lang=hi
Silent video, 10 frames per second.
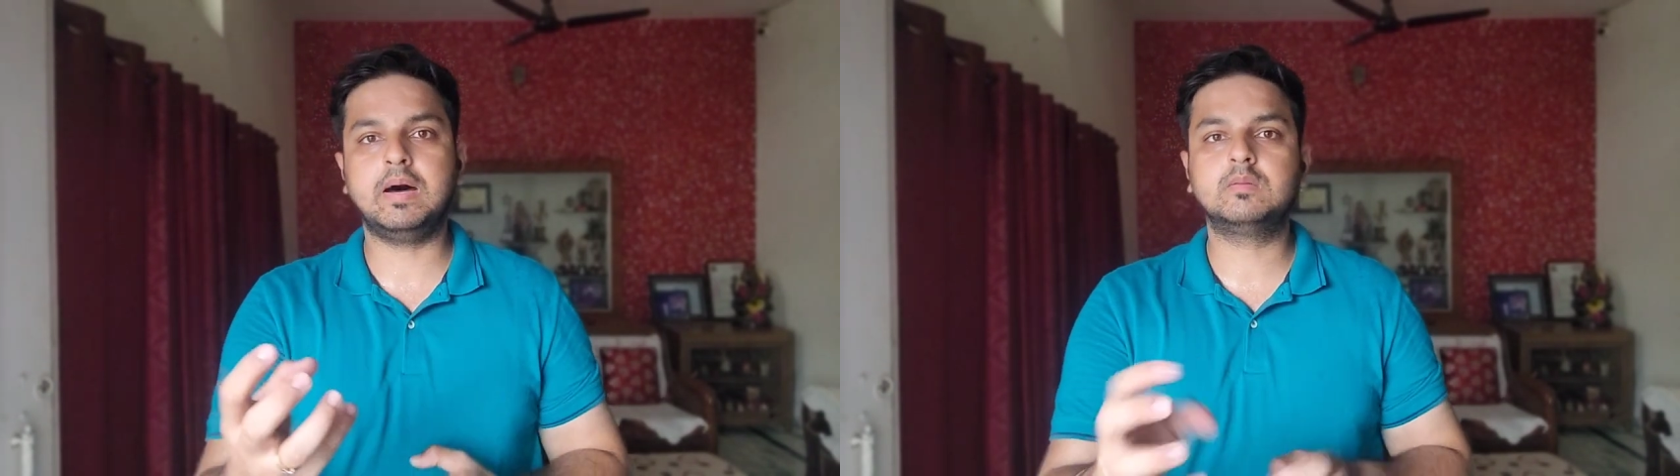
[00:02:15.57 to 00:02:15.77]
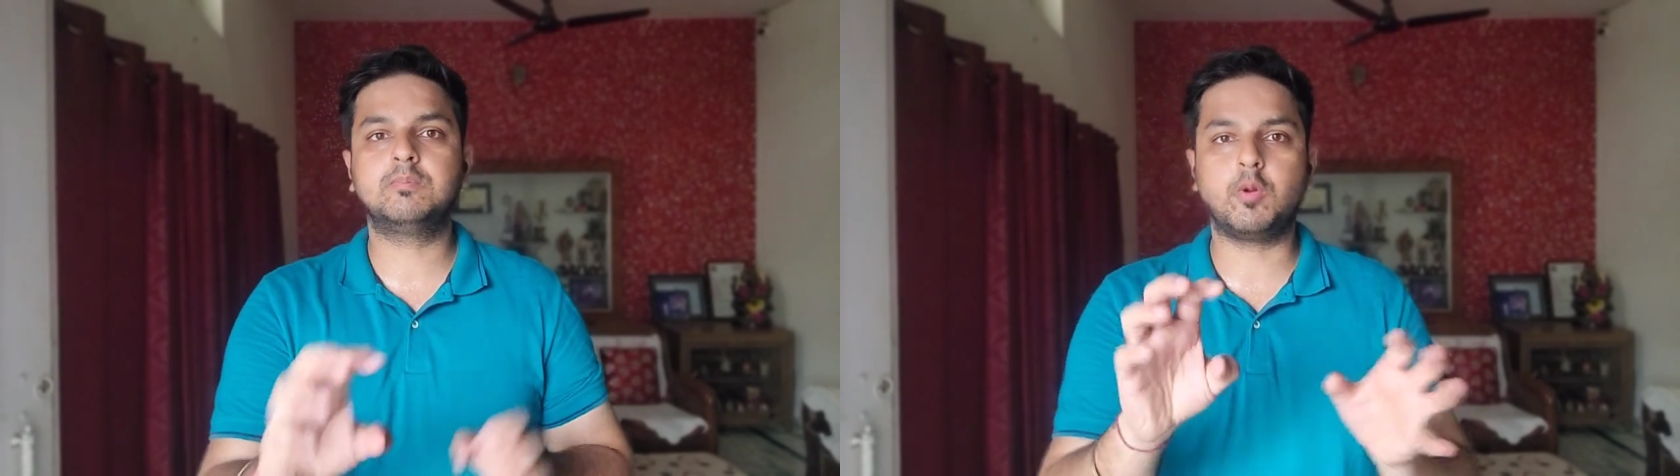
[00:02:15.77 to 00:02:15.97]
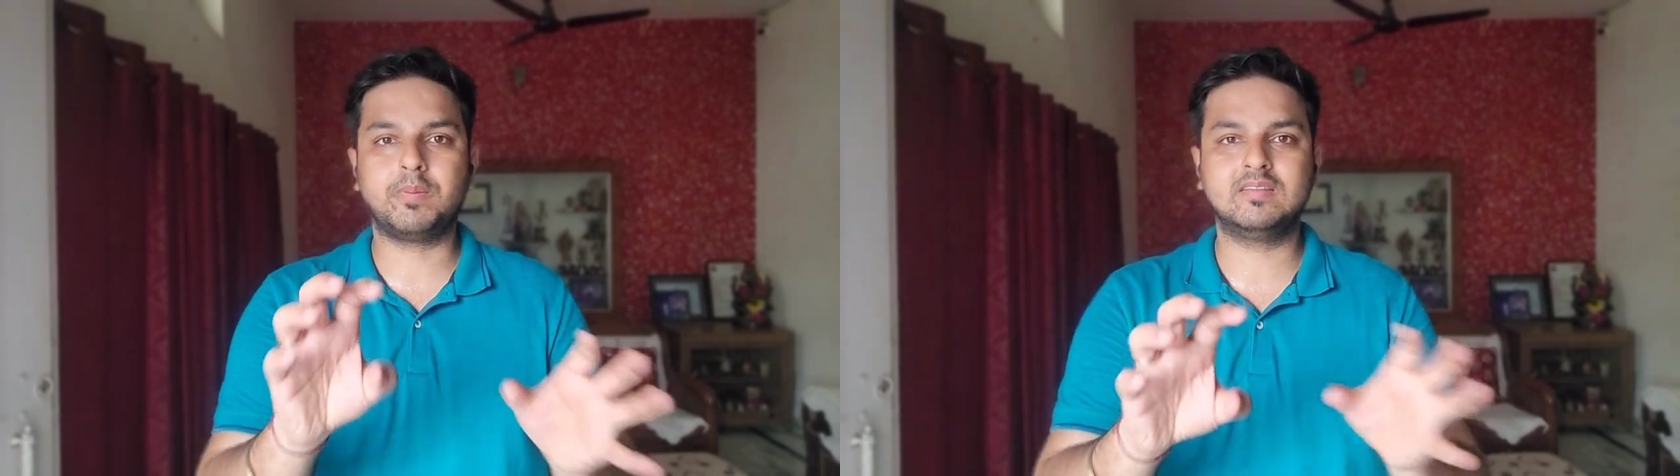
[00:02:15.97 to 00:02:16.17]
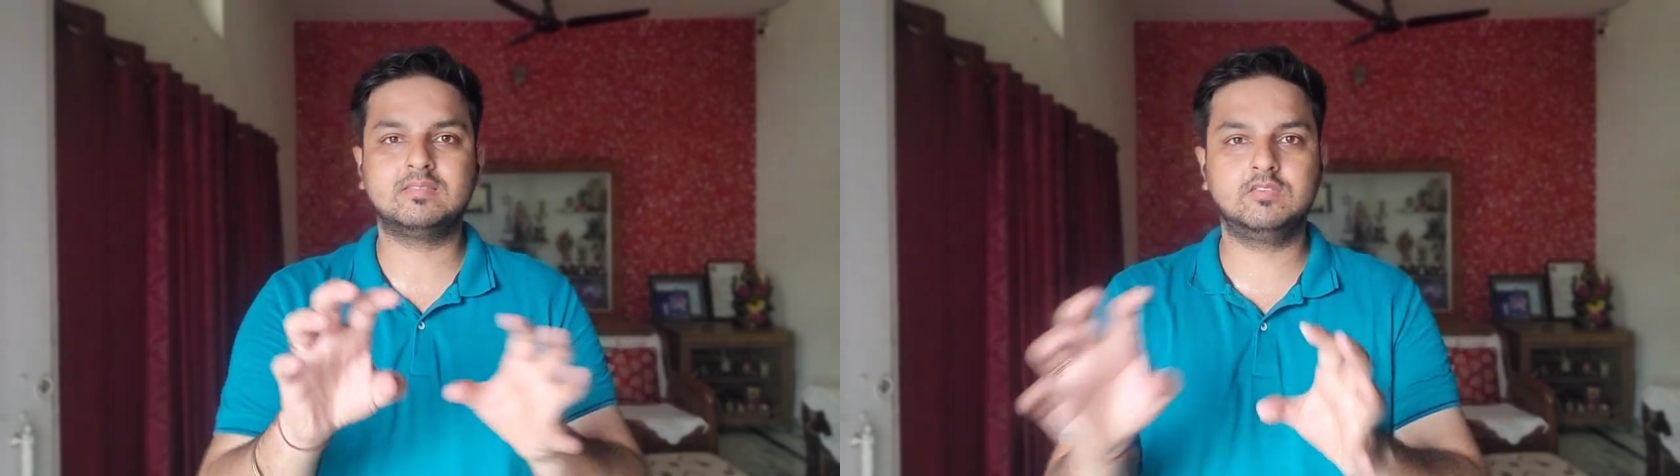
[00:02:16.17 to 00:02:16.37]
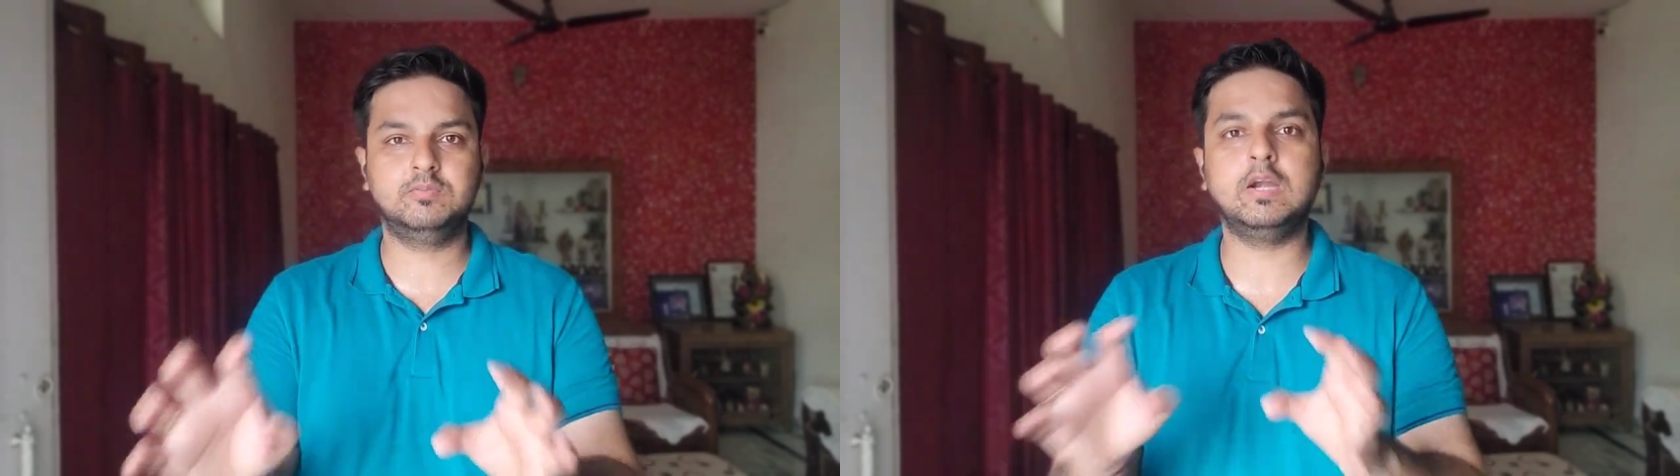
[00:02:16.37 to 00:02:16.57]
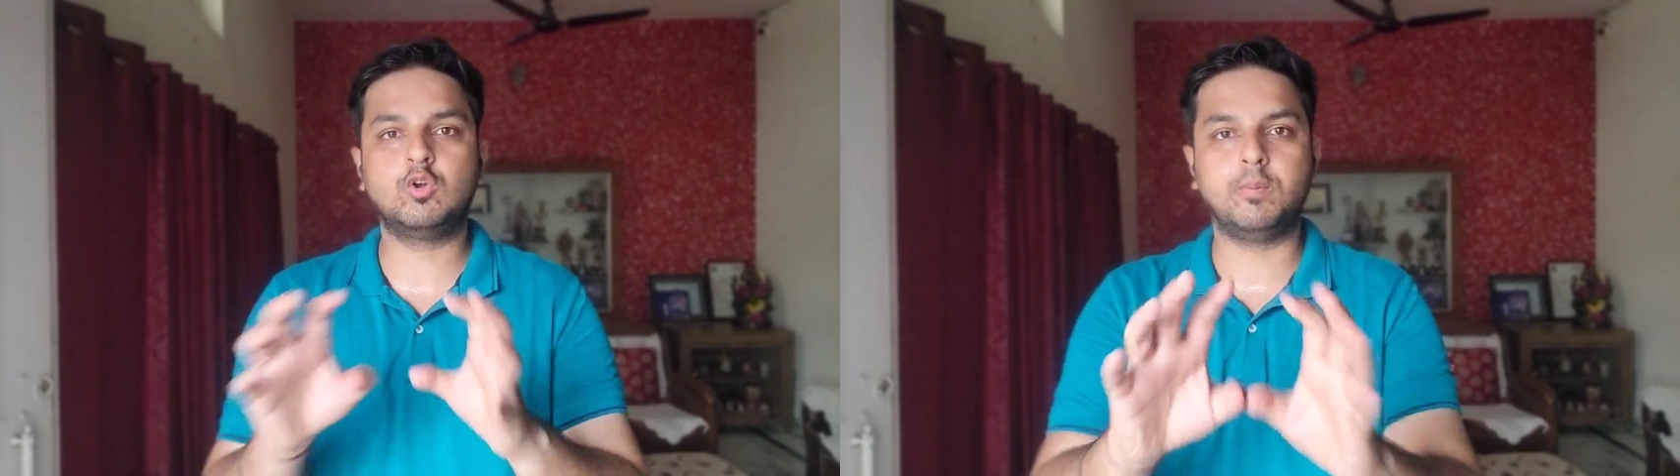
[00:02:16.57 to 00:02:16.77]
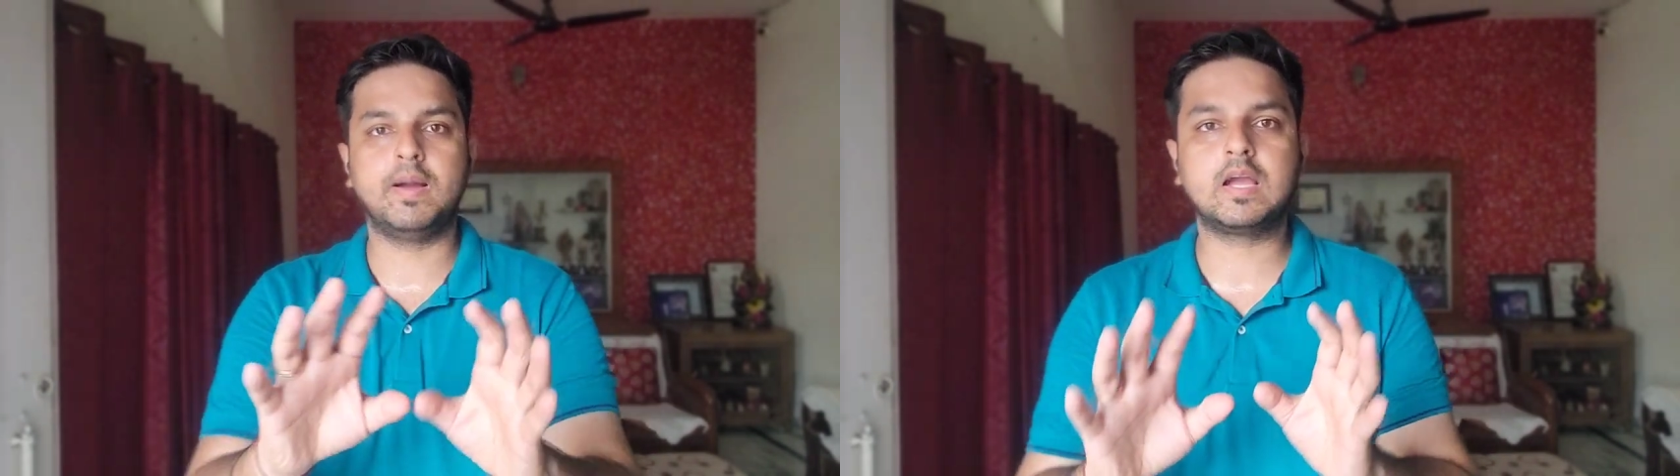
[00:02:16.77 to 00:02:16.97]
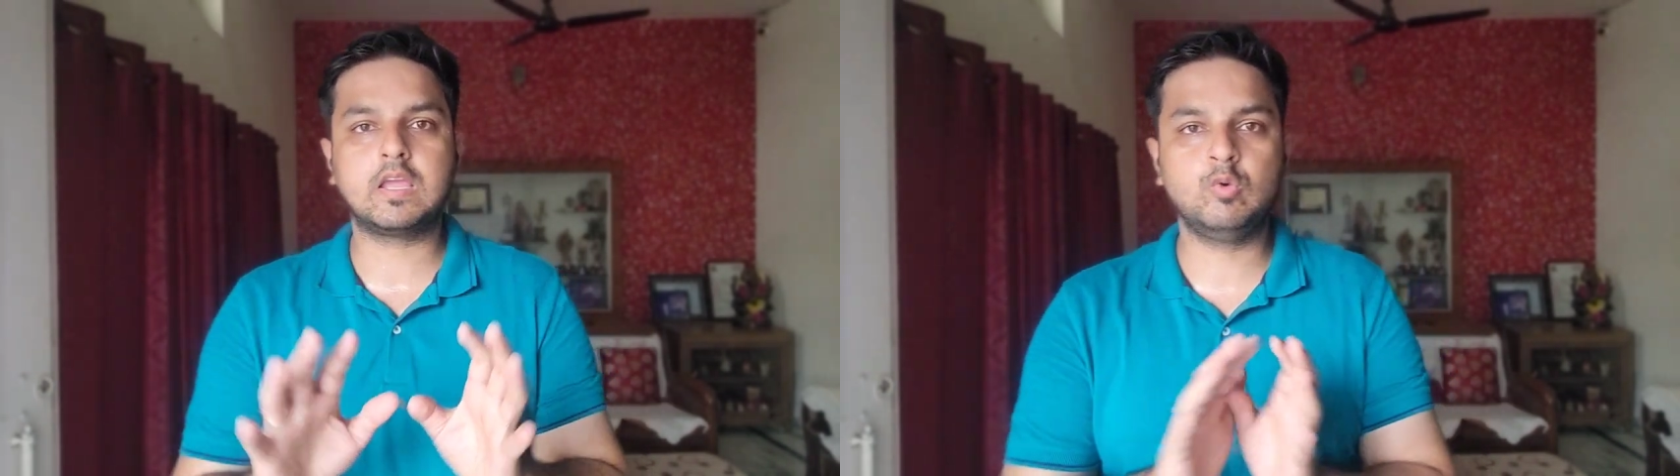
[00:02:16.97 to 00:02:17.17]
बाद प्रॉपर असेसमेंट हो
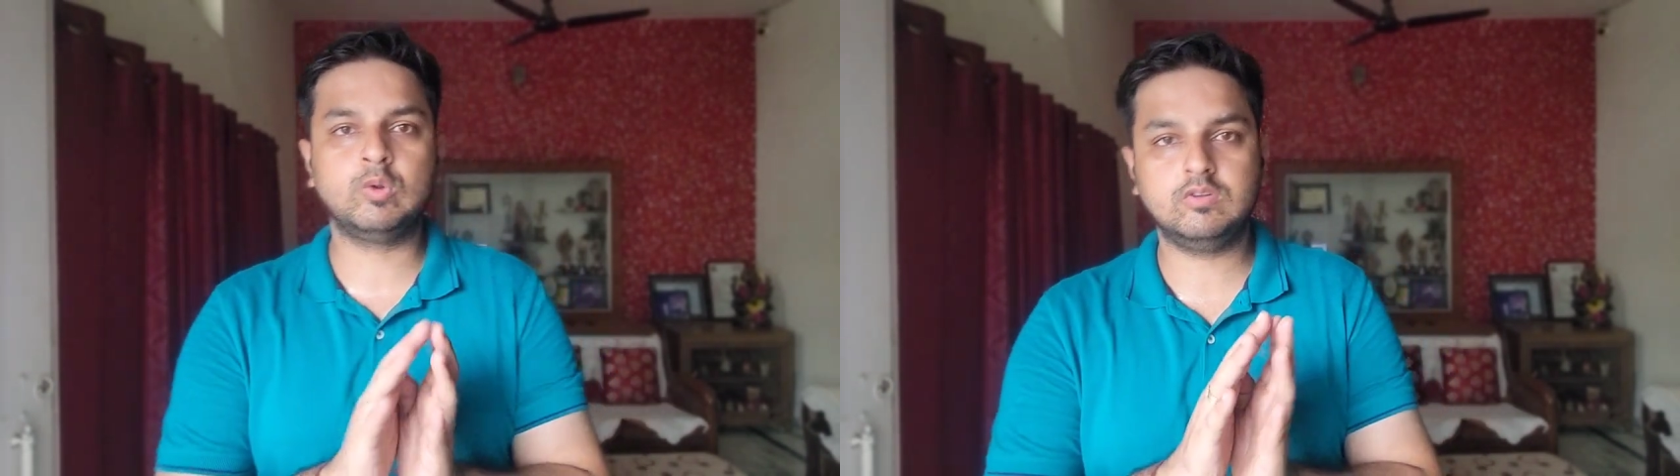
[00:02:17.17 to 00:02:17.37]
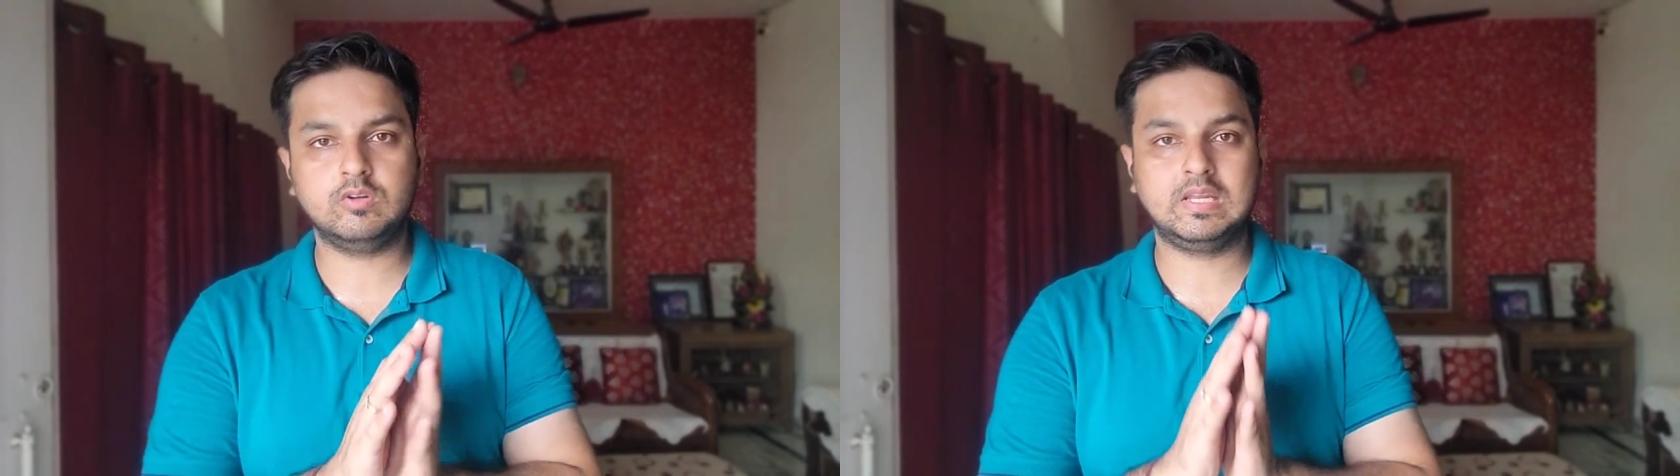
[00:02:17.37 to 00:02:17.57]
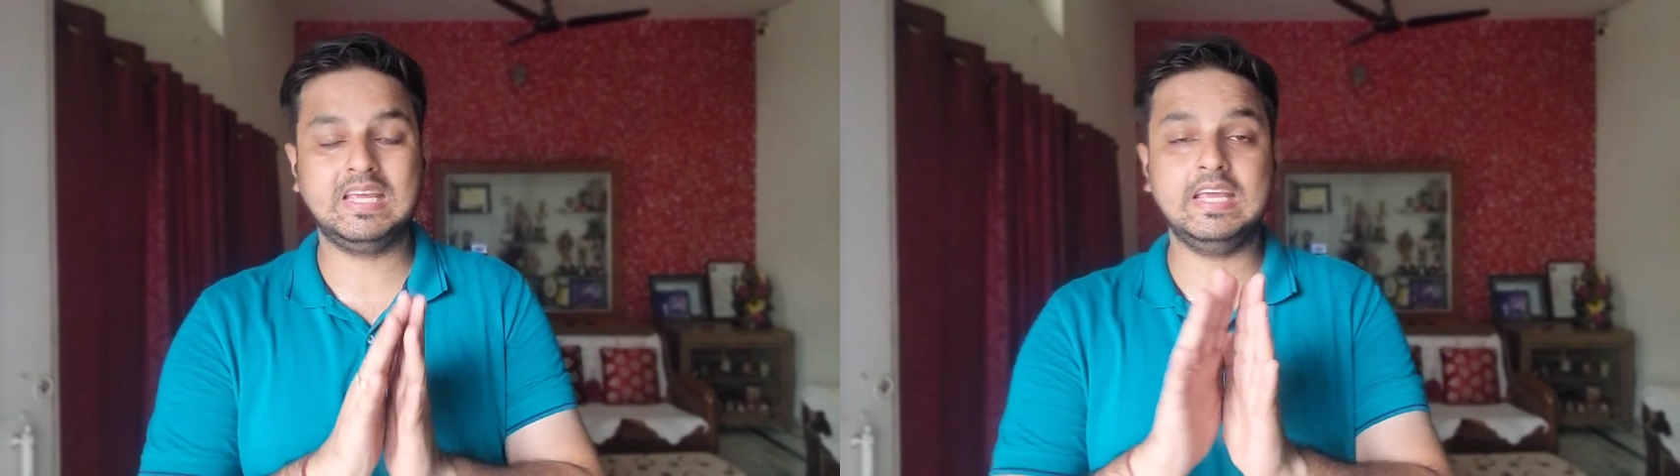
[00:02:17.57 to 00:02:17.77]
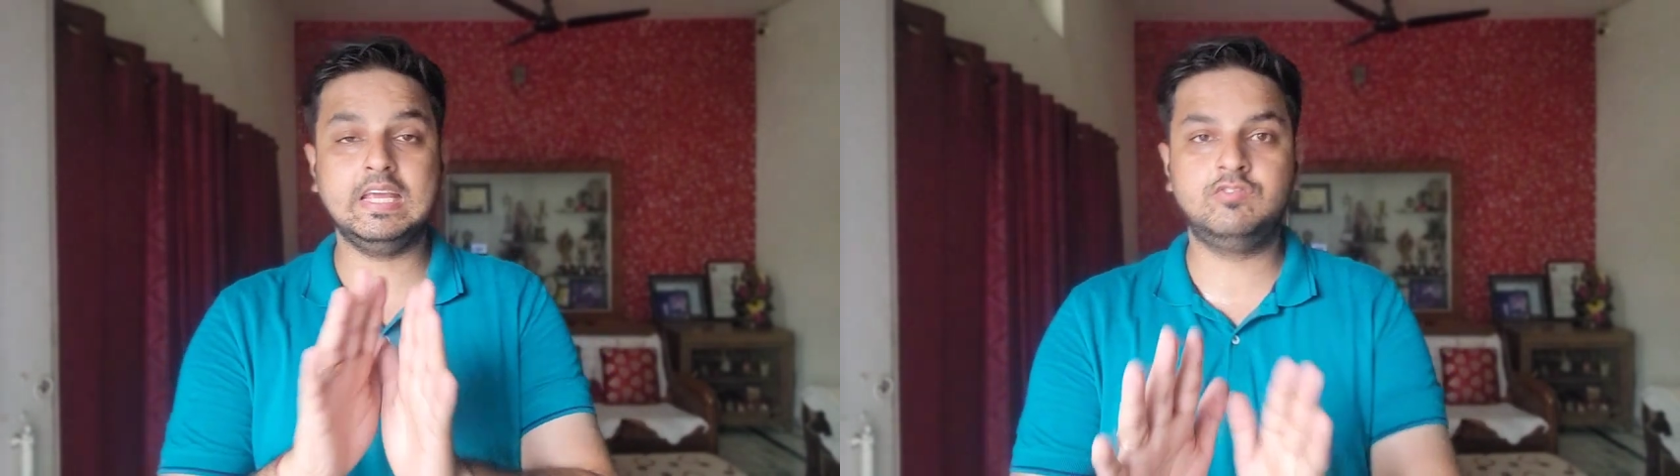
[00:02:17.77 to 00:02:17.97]
पाएगा कि उनकी